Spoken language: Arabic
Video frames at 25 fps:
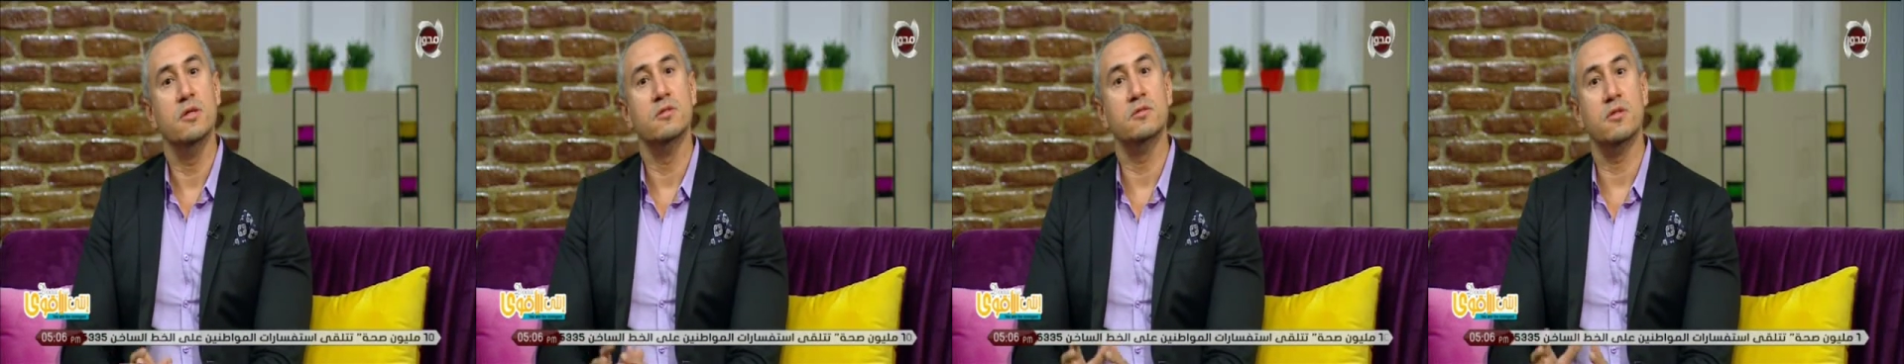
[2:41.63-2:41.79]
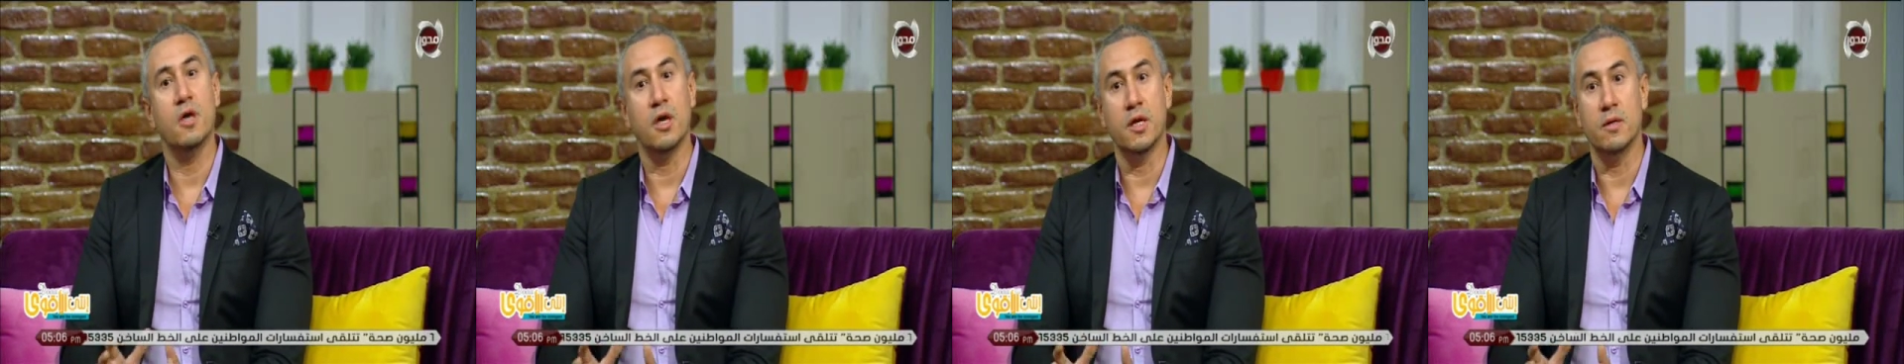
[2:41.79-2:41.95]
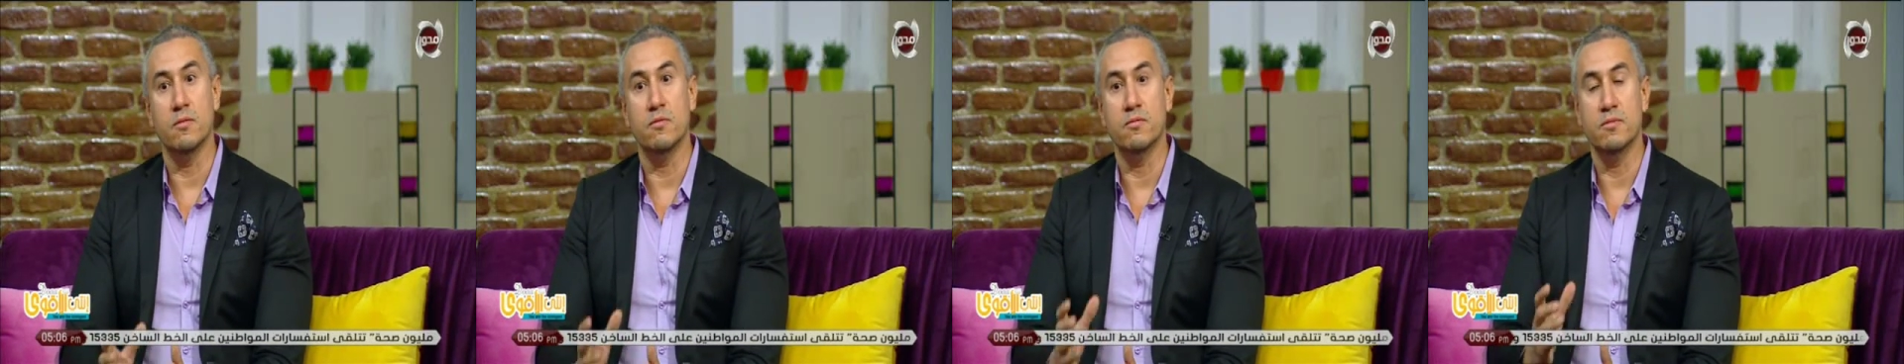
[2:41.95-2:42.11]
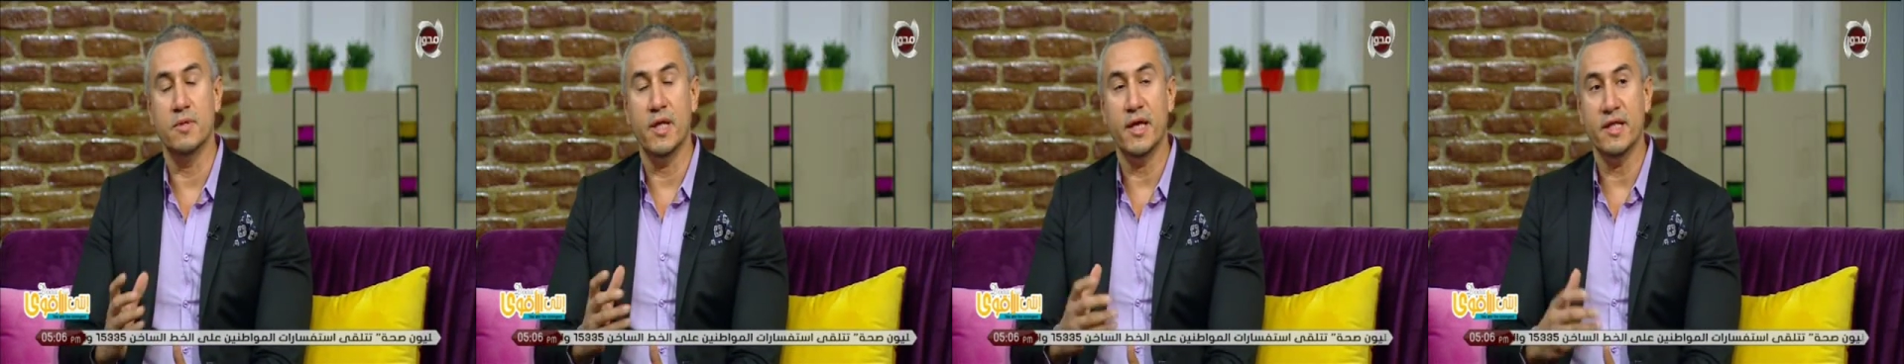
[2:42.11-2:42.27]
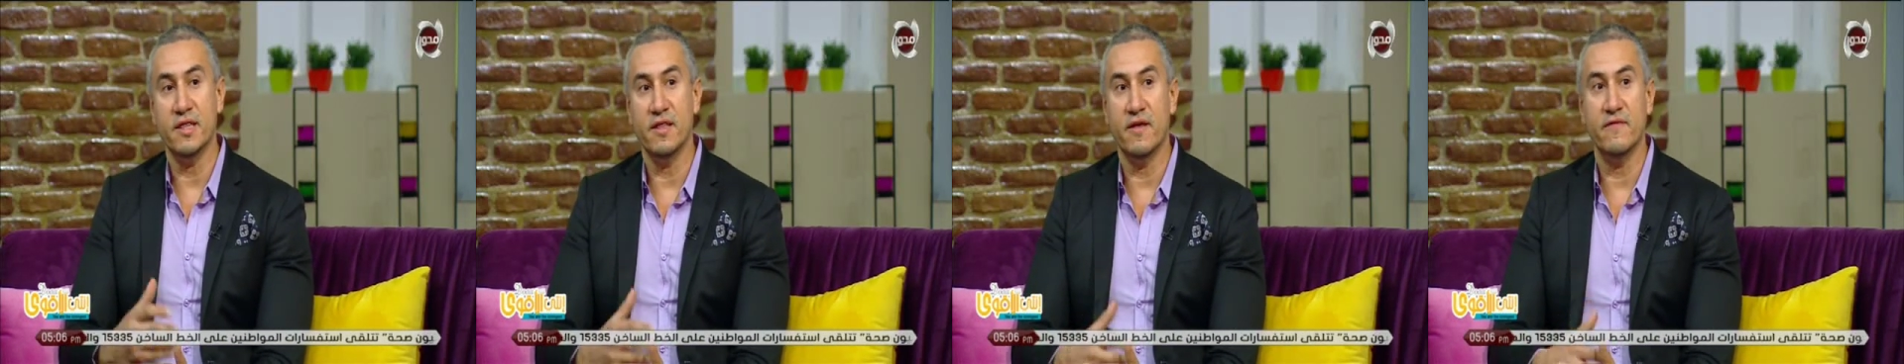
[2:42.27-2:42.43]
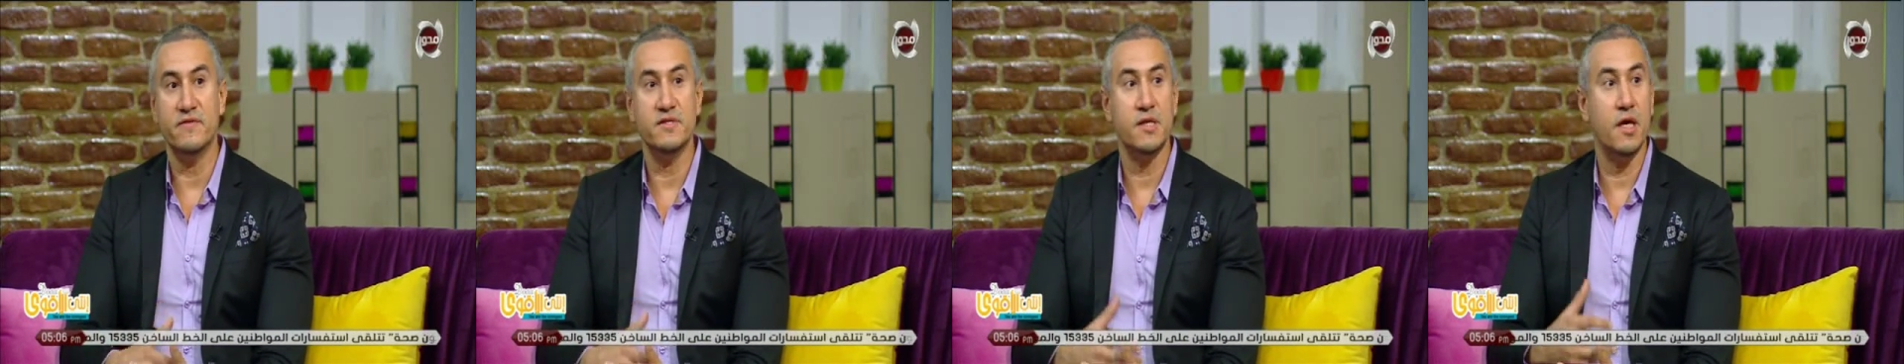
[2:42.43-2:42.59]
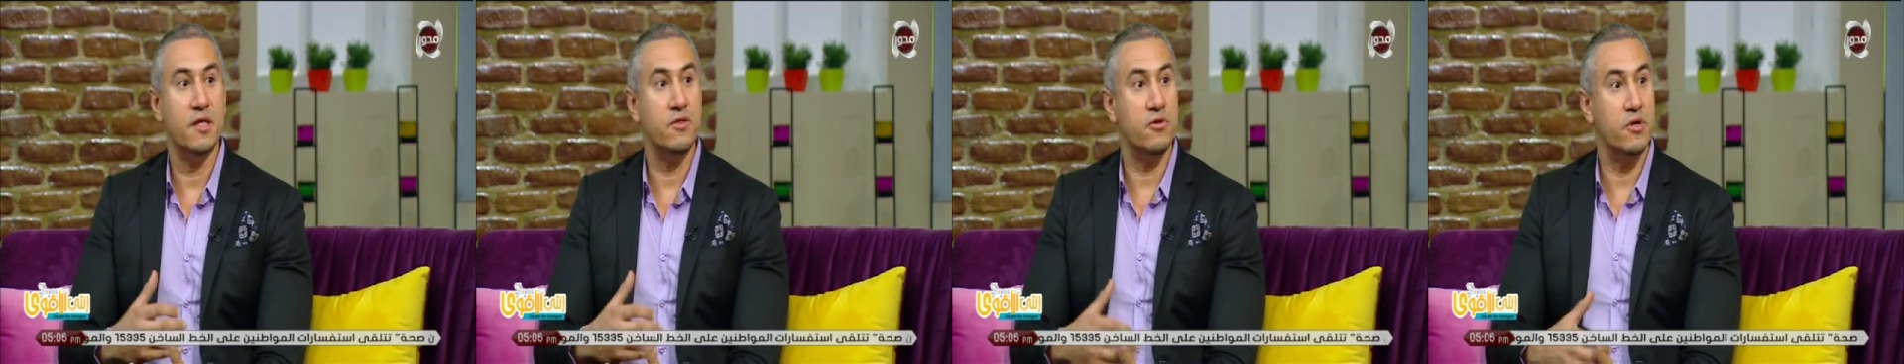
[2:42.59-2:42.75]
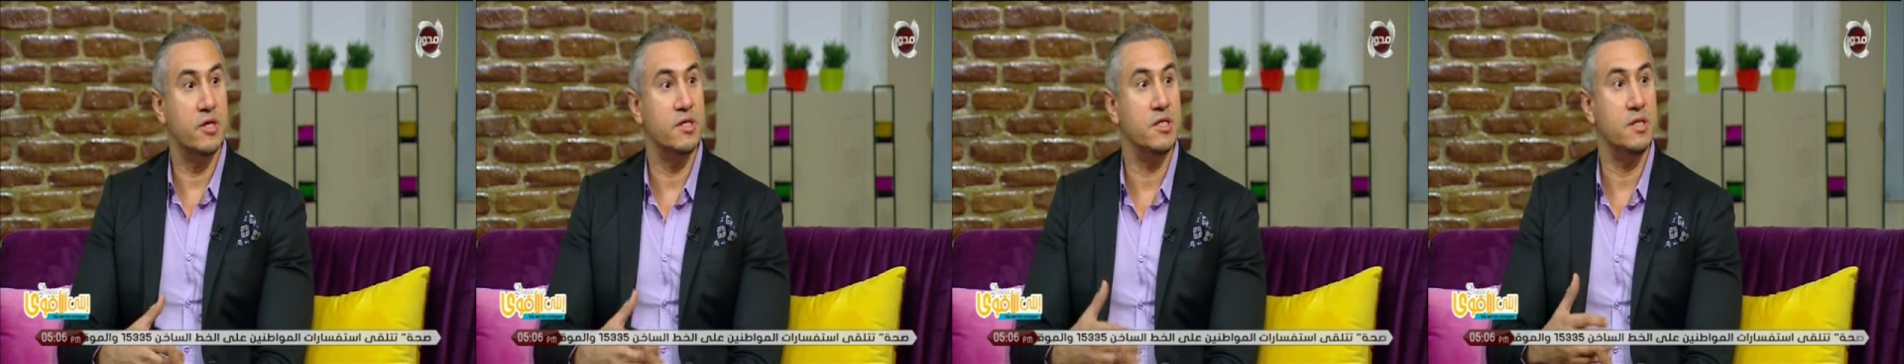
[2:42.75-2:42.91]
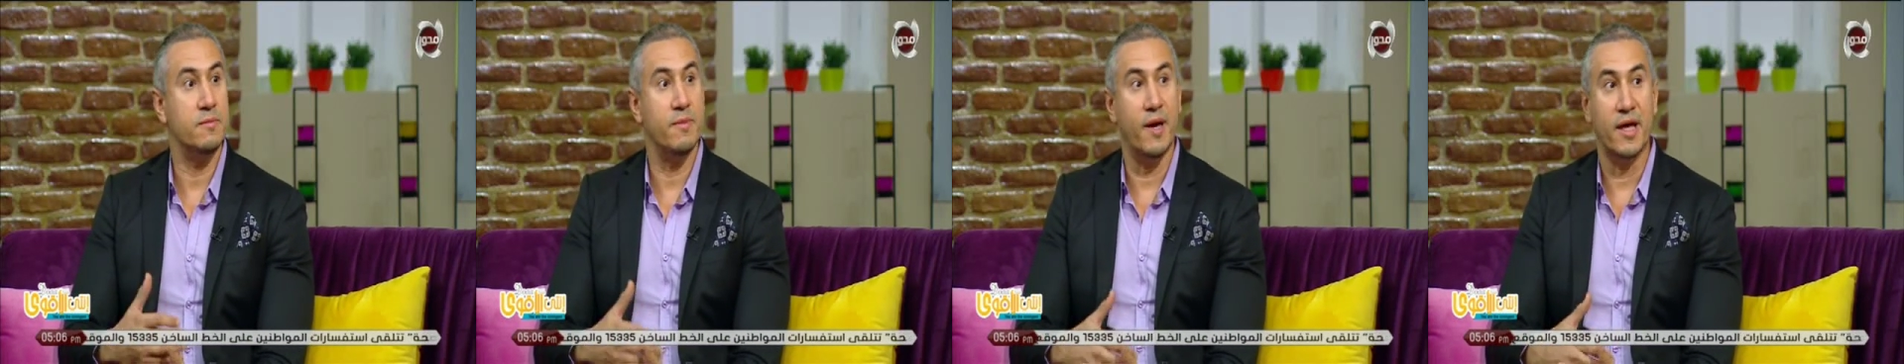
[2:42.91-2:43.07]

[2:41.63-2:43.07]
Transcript: طيب لقيت نفسها دلوقتي